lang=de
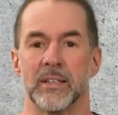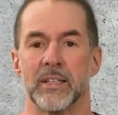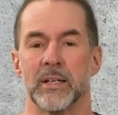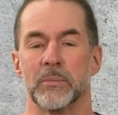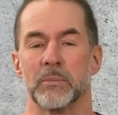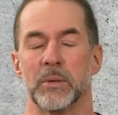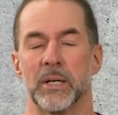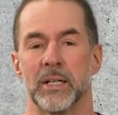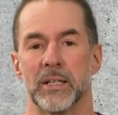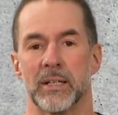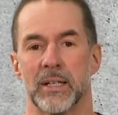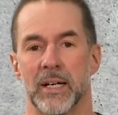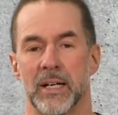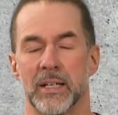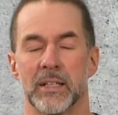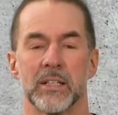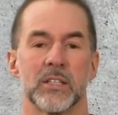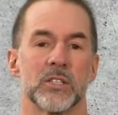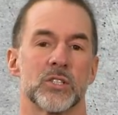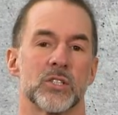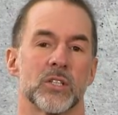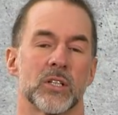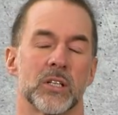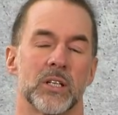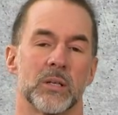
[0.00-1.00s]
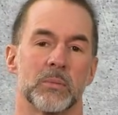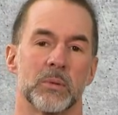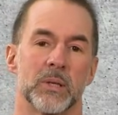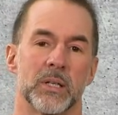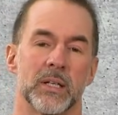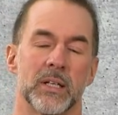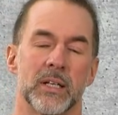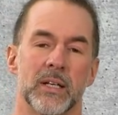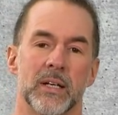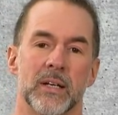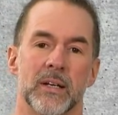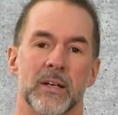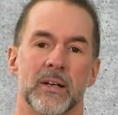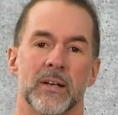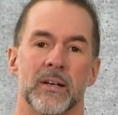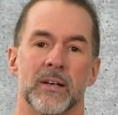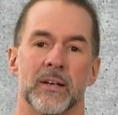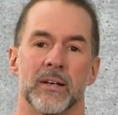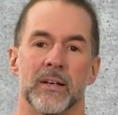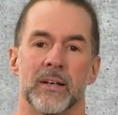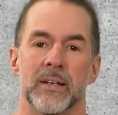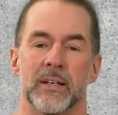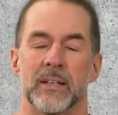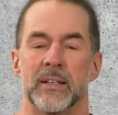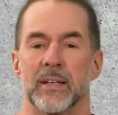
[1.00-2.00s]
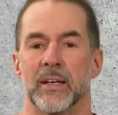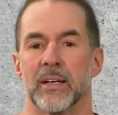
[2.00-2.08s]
jemand angeschrieben, äh,